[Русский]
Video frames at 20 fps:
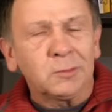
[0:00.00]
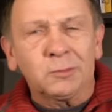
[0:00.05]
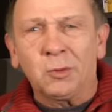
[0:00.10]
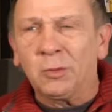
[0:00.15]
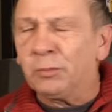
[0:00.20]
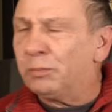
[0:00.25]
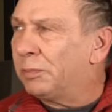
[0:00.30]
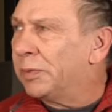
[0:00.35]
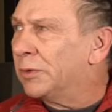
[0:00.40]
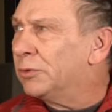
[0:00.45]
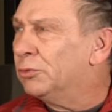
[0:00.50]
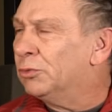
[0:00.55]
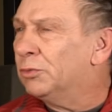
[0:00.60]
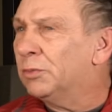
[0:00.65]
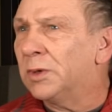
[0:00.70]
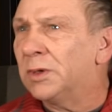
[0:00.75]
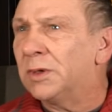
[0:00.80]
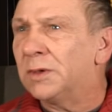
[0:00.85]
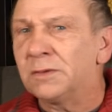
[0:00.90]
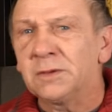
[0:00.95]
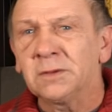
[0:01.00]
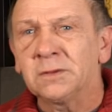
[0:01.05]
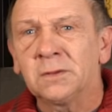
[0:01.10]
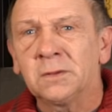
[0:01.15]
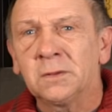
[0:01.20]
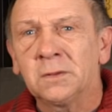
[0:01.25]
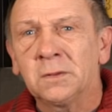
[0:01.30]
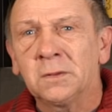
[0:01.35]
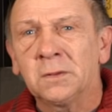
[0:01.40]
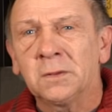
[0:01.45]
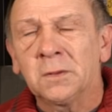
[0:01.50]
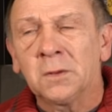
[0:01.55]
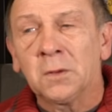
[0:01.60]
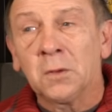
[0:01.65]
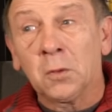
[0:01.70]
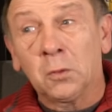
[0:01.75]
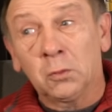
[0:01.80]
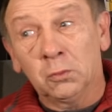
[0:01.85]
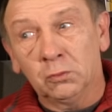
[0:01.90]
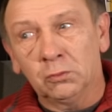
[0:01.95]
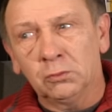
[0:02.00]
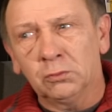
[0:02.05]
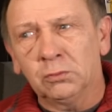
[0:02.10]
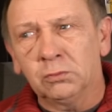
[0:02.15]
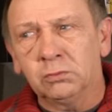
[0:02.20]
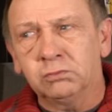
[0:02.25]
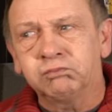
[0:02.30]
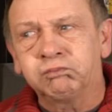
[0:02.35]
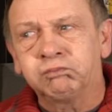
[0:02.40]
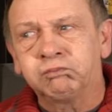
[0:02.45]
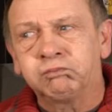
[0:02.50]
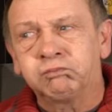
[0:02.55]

Поп подумал, говорит, ну,